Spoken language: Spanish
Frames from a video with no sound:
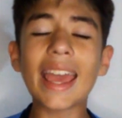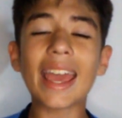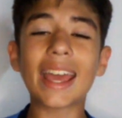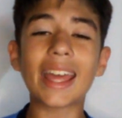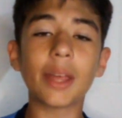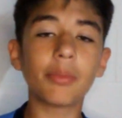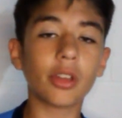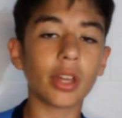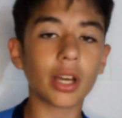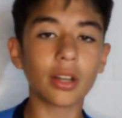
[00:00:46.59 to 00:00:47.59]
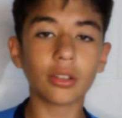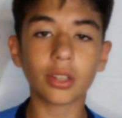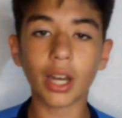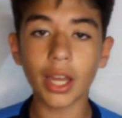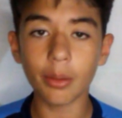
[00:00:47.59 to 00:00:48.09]
Egipto y acá
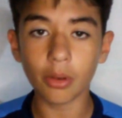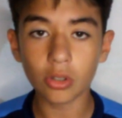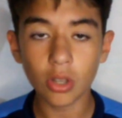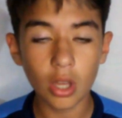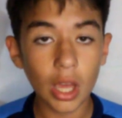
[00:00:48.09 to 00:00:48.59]
los traemos.